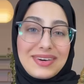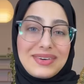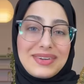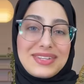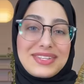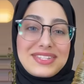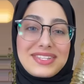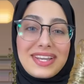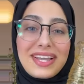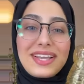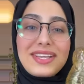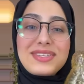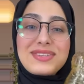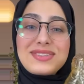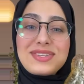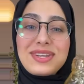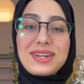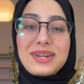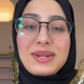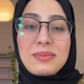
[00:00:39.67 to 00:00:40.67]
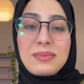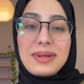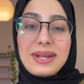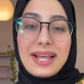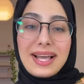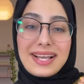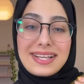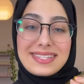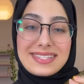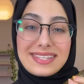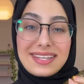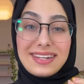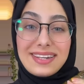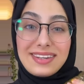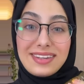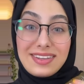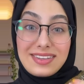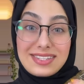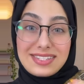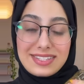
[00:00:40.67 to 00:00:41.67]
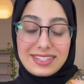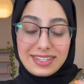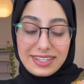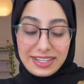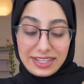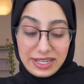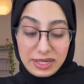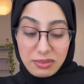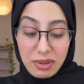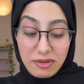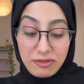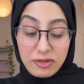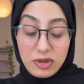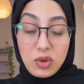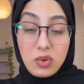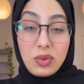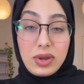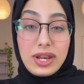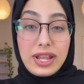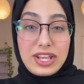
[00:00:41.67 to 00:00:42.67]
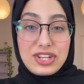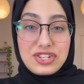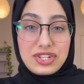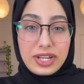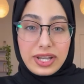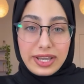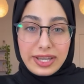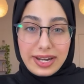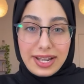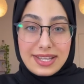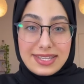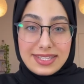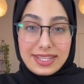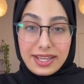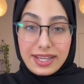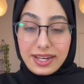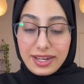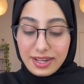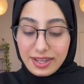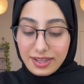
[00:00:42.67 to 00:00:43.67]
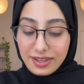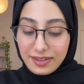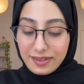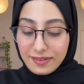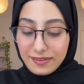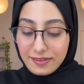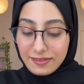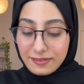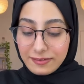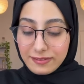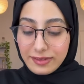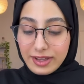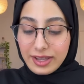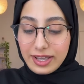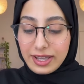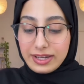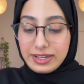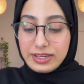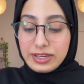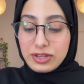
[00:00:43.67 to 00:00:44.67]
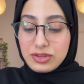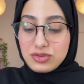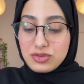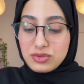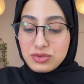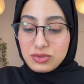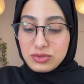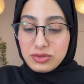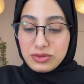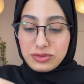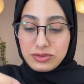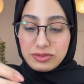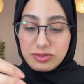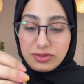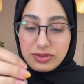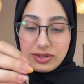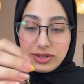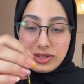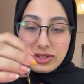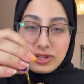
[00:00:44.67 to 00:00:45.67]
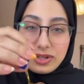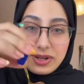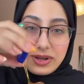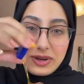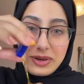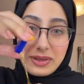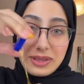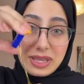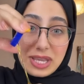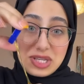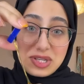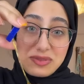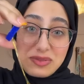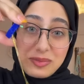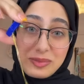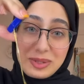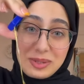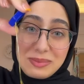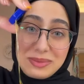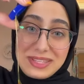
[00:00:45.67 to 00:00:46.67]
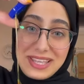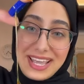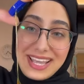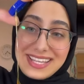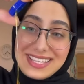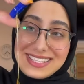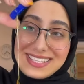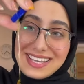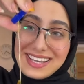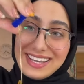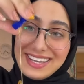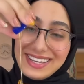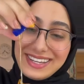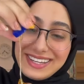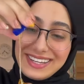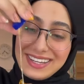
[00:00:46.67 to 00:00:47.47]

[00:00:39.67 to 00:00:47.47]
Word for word: اول شي حنجرب العسل الاصلي اللي ما فيه ولا اشي غير عسل فخلينا نشوف اوكي شوفوا من بدايتها